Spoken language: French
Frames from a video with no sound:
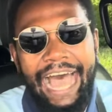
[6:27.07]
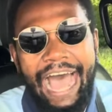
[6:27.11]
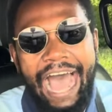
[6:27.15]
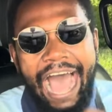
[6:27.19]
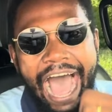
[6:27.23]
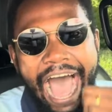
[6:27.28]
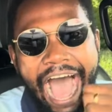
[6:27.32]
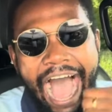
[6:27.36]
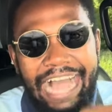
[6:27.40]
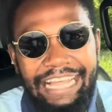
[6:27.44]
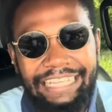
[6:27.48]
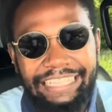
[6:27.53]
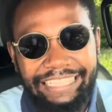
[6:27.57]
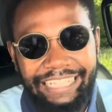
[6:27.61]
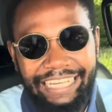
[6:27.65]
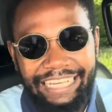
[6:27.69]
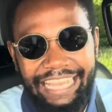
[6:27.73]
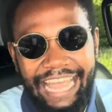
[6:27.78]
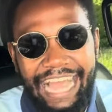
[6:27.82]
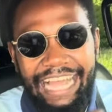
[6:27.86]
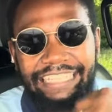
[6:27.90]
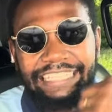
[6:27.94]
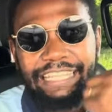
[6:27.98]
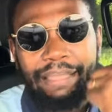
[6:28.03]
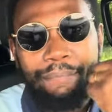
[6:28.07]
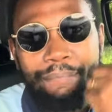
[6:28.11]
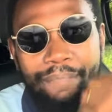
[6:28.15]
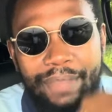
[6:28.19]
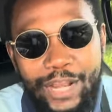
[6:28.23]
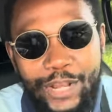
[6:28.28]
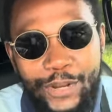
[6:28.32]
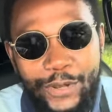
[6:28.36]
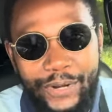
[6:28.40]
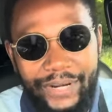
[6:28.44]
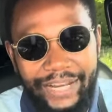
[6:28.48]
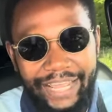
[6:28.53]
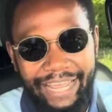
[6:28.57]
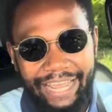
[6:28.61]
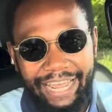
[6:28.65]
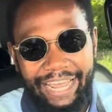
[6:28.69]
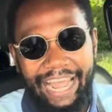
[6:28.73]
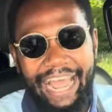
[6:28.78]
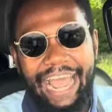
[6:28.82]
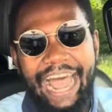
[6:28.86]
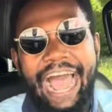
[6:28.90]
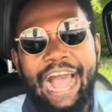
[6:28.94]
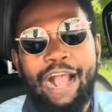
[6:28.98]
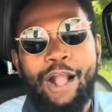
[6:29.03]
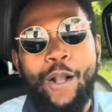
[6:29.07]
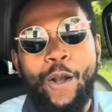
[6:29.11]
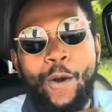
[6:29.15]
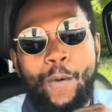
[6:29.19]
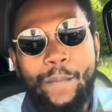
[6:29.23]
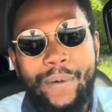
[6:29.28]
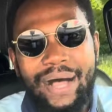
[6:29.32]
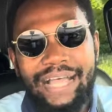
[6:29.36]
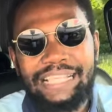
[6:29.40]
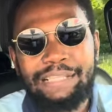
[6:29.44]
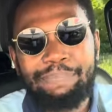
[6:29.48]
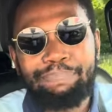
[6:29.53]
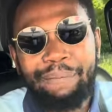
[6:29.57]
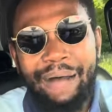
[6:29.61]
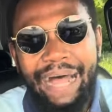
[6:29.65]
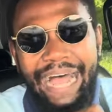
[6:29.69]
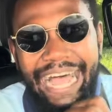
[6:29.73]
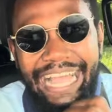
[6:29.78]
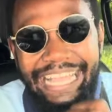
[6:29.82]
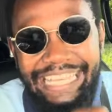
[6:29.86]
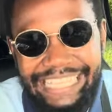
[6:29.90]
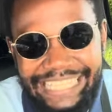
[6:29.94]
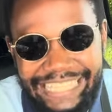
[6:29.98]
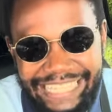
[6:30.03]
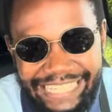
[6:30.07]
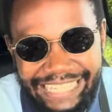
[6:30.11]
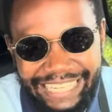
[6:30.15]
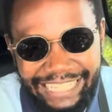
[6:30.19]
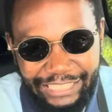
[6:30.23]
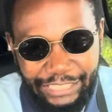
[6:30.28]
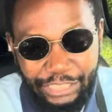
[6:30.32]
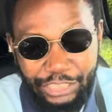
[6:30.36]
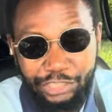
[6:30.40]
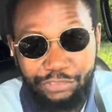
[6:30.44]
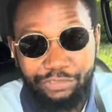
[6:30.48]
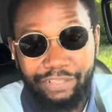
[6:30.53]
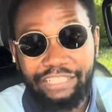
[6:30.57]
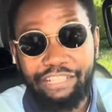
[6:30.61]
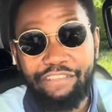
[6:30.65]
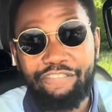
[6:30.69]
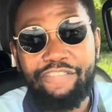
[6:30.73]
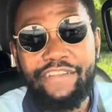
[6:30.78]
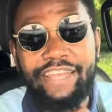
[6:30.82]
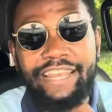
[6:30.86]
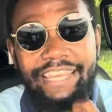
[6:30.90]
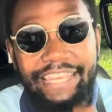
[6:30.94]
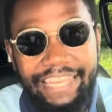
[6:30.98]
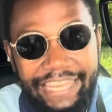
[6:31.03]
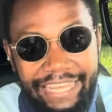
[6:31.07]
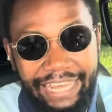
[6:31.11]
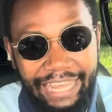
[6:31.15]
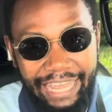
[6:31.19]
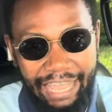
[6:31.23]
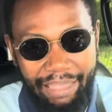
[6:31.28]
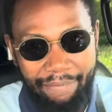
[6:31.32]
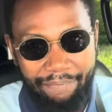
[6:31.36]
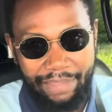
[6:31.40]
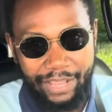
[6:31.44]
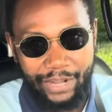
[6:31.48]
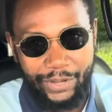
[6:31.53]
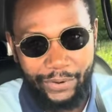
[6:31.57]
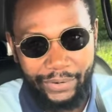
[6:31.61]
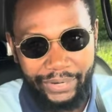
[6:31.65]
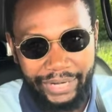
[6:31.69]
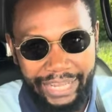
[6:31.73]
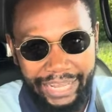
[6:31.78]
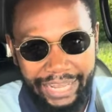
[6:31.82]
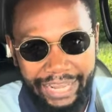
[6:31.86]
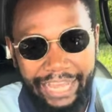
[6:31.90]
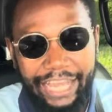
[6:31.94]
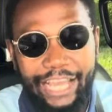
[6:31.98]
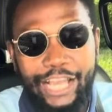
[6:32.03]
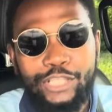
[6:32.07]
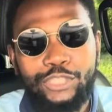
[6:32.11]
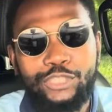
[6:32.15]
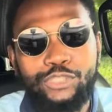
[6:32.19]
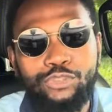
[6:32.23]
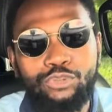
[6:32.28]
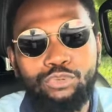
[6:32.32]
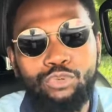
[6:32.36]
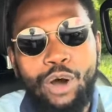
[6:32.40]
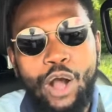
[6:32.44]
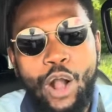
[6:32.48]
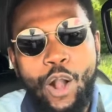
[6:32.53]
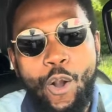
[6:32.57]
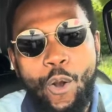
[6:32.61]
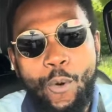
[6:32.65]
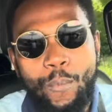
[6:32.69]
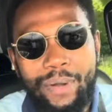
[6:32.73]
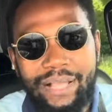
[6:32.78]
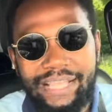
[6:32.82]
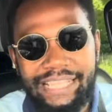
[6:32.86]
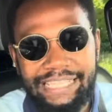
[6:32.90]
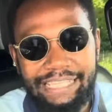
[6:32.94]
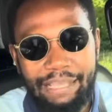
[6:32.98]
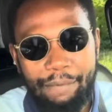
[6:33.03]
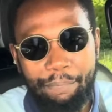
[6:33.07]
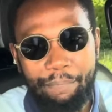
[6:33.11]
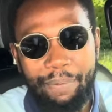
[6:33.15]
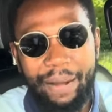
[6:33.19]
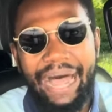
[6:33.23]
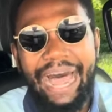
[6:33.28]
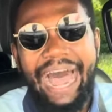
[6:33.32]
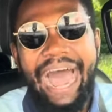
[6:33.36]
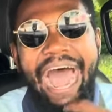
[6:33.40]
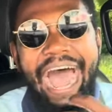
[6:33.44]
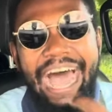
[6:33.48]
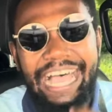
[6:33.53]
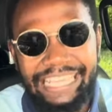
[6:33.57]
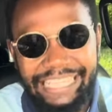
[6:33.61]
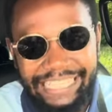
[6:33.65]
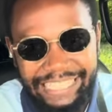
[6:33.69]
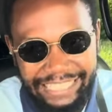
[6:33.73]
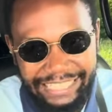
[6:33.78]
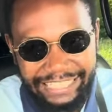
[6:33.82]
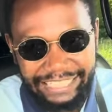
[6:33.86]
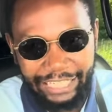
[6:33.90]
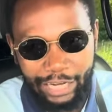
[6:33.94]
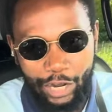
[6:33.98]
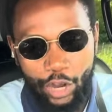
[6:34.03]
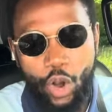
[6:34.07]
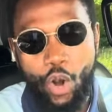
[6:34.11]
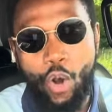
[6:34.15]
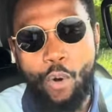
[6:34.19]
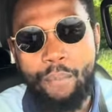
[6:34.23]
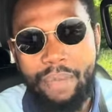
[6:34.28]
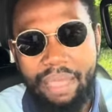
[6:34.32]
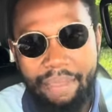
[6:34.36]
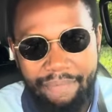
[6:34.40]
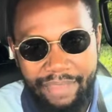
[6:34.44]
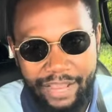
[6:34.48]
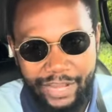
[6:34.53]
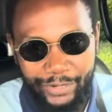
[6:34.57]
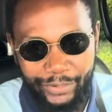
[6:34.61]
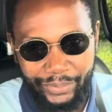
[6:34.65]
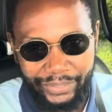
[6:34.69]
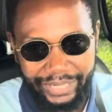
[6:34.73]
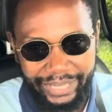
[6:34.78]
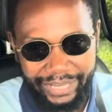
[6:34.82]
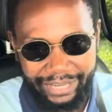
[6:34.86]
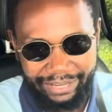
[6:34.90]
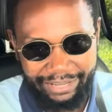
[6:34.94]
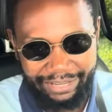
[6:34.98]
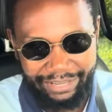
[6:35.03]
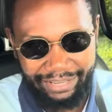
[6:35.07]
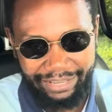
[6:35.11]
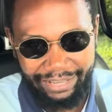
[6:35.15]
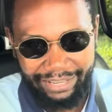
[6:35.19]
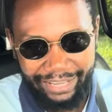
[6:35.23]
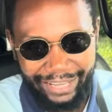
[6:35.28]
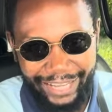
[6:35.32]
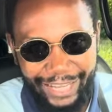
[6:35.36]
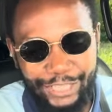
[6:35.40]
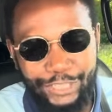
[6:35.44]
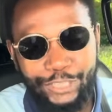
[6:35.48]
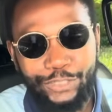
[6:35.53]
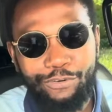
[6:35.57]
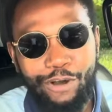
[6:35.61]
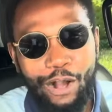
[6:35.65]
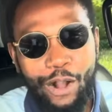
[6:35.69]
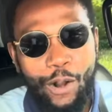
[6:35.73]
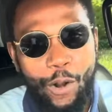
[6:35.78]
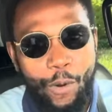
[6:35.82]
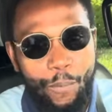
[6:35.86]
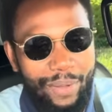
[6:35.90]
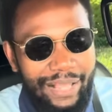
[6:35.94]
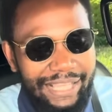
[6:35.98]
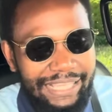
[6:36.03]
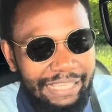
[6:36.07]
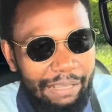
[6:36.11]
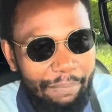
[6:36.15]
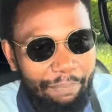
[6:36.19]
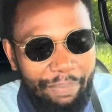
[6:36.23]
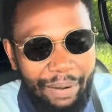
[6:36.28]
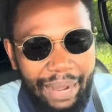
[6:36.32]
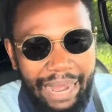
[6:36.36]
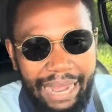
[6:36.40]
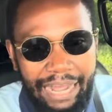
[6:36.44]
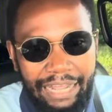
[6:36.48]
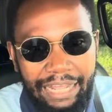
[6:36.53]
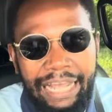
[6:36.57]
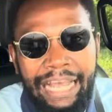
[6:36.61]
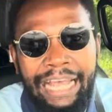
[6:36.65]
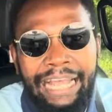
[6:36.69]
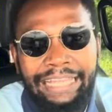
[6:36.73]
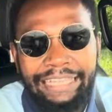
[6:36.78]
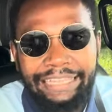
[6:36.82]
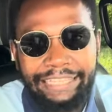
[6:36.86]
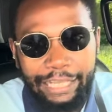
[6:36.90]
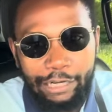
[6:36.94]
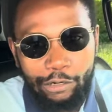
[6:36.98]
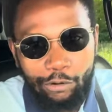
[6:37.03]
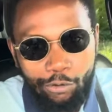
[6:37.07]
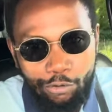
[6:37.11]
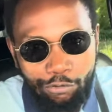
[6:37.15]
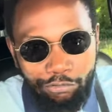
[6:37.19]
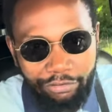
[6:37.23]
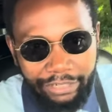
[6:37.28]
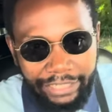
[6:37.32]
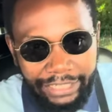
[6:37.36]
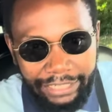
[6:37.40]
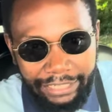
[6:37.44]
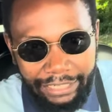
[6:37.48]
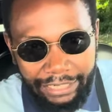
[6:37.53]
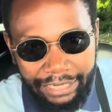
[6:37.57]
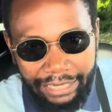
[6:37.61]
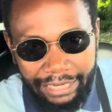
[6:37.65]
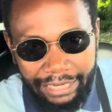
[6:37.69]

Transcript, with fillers: acte l'acte des millionnaires. Commence par agir. Si tu veux devenir un millionnaire, tu dois commencer par agir comme un millionnaire. Tu vas commencer par découvrir